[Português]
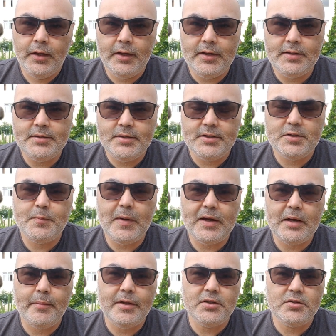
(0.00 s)
esses
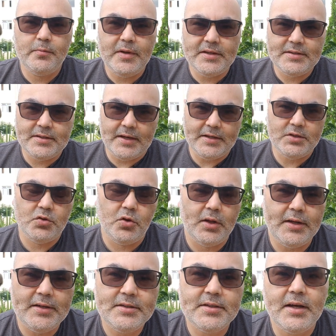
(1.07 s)
pagamentos mensais
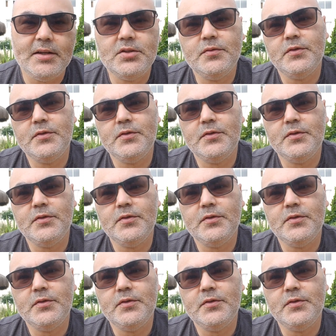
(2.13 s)
dolarizados,